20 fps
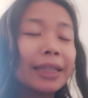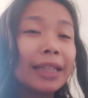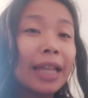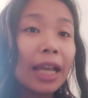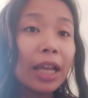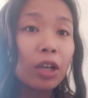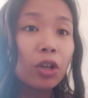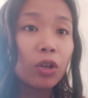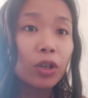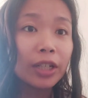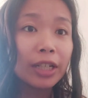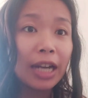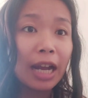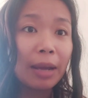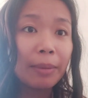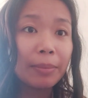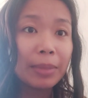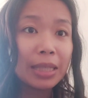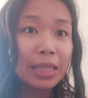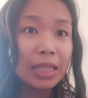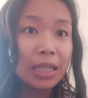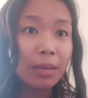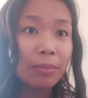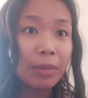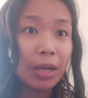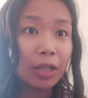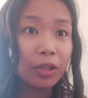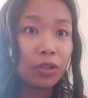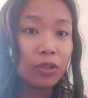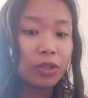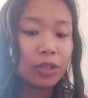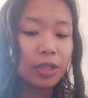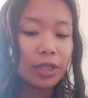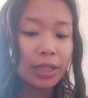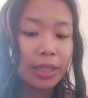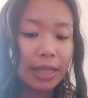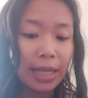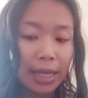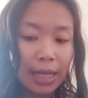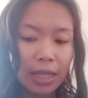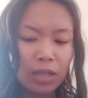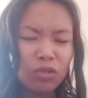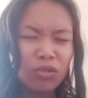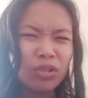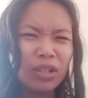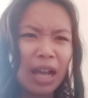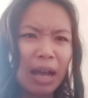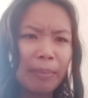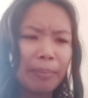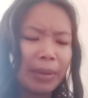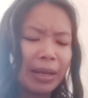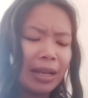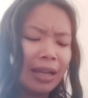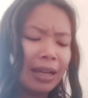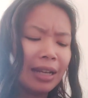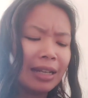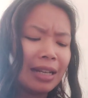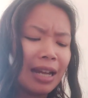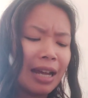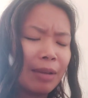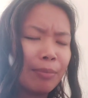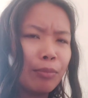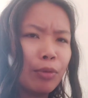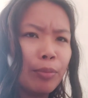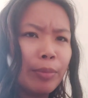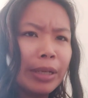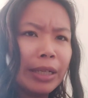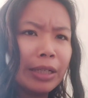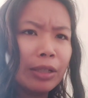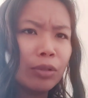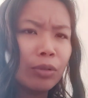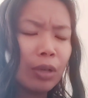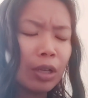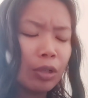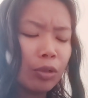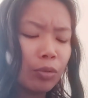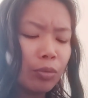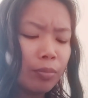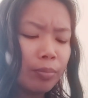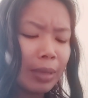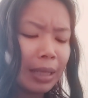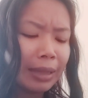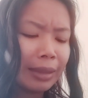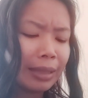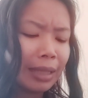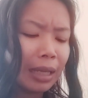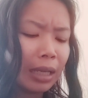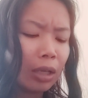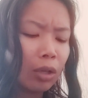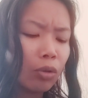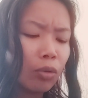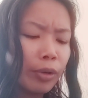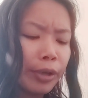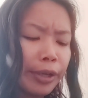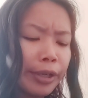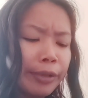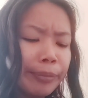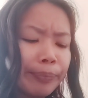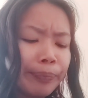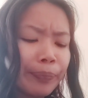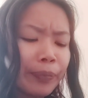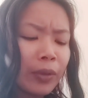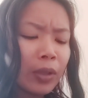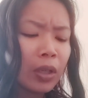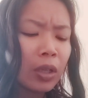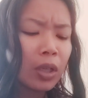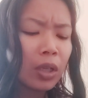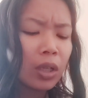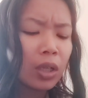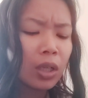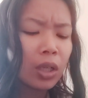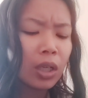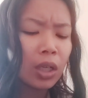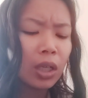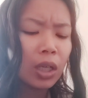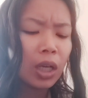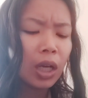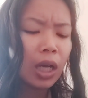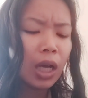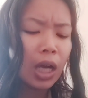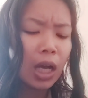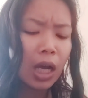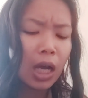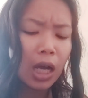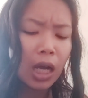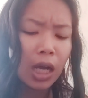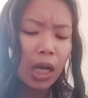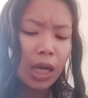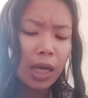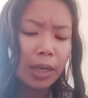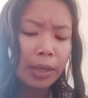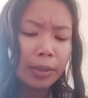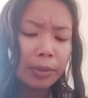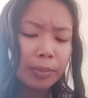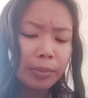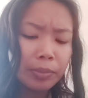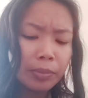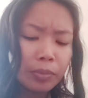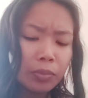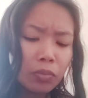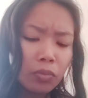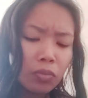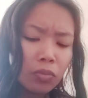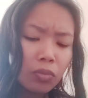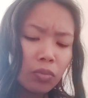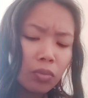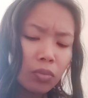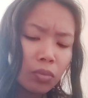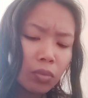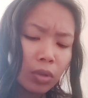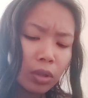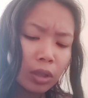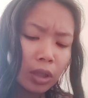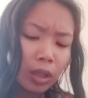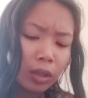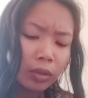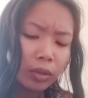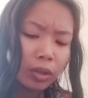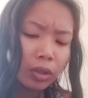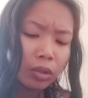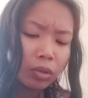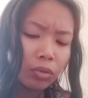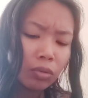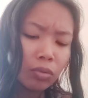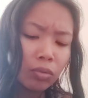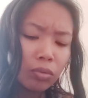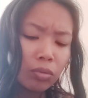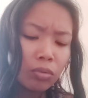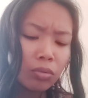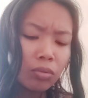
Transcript: decor namin sa Mother's Day. Hindi nga pala kailangan bumili ng ano, pang decor. Um, tawag dito.